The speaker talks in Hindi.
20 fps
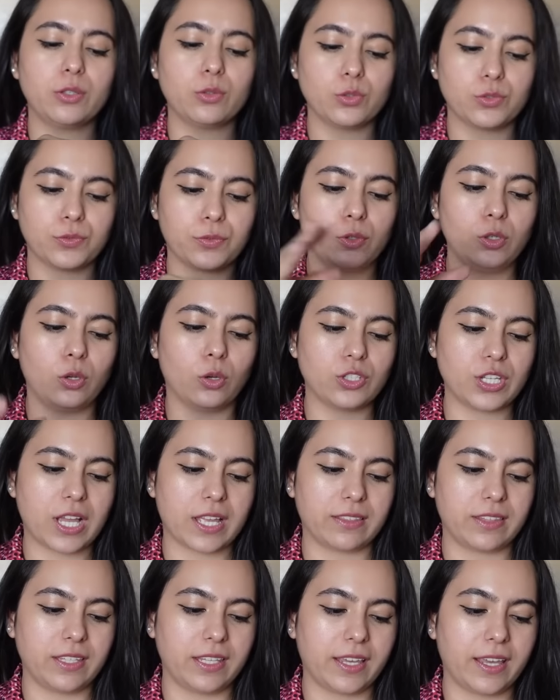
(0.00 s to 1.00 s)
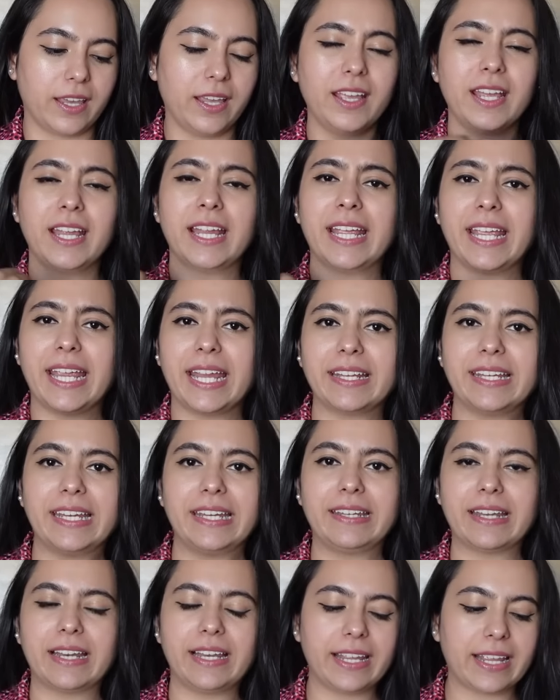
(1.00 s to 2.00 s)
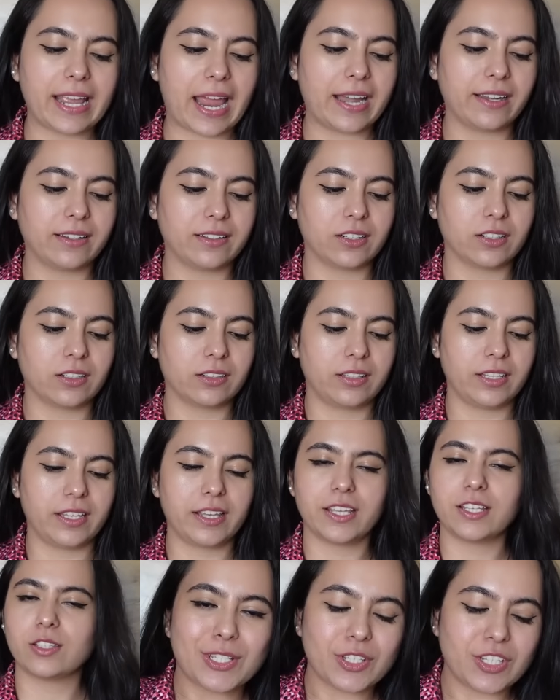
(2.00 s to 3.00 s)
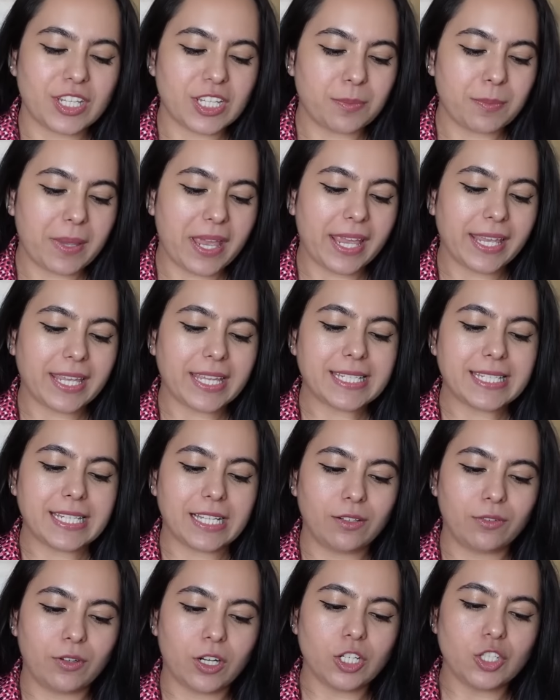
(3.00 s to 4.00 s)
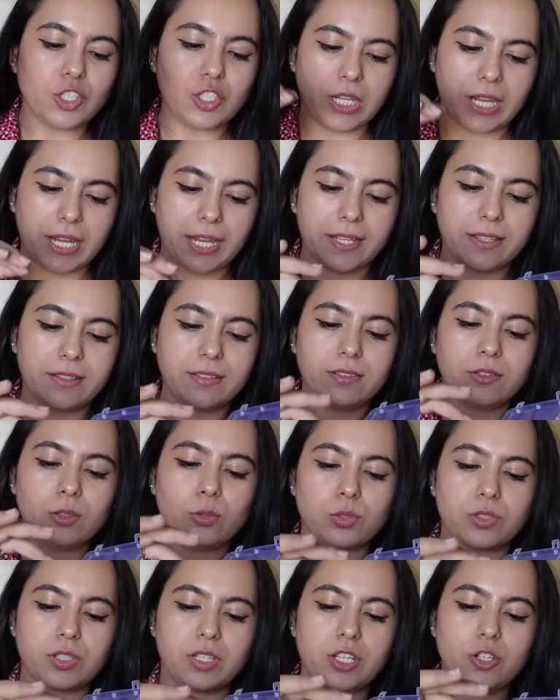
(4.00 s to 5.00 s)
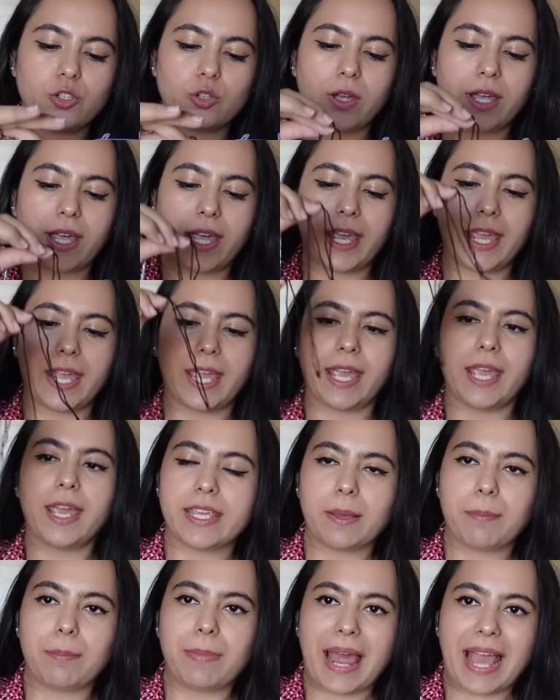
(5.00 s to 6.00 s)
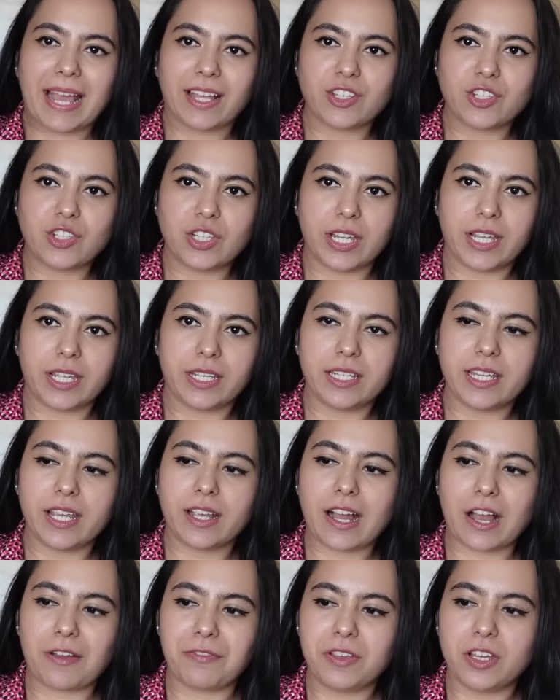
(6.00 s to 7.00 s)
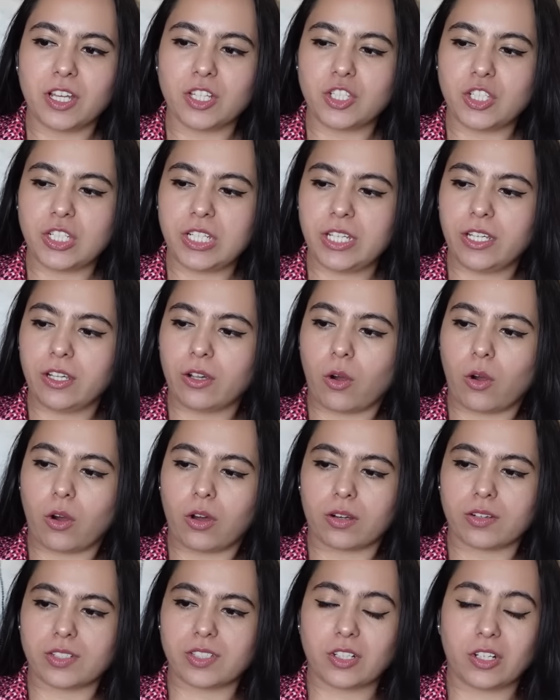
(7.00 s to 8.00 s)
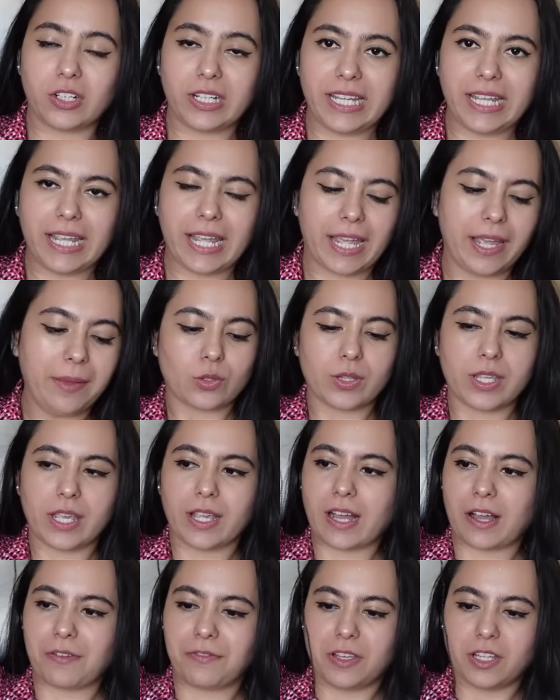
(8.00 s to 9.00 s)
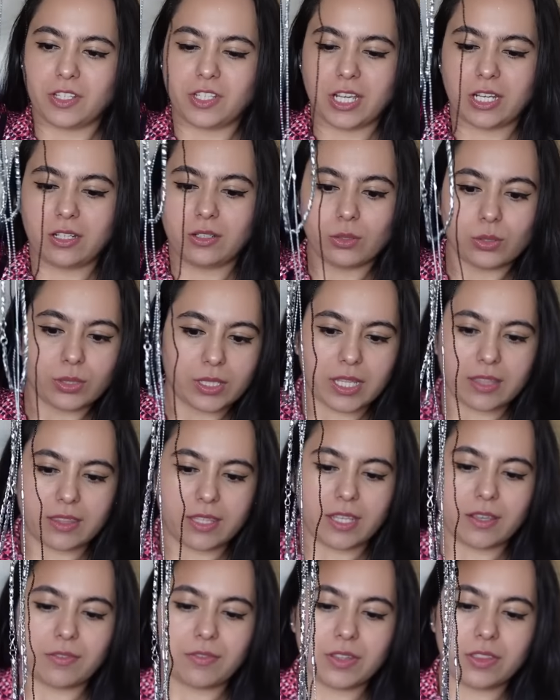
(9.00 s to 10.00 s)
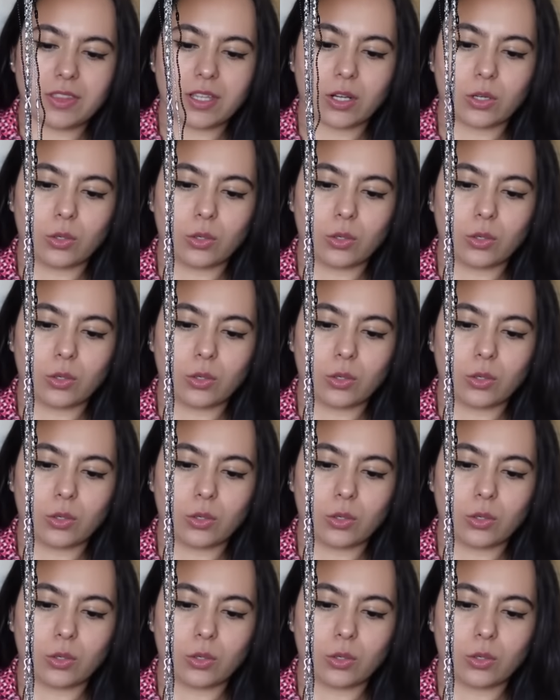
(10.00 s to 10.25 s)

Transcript: यूज़फुल हो जाती है एक डिटेलिंग ऐड करती है सो so, जिसमें है ये सिल्वर चेन दूसरी जो है ये ब्लैक चेन ये काफ़ी अच्छी और स्टडी है तो so, ये काफ़ी अच्छा लुक देती है विद द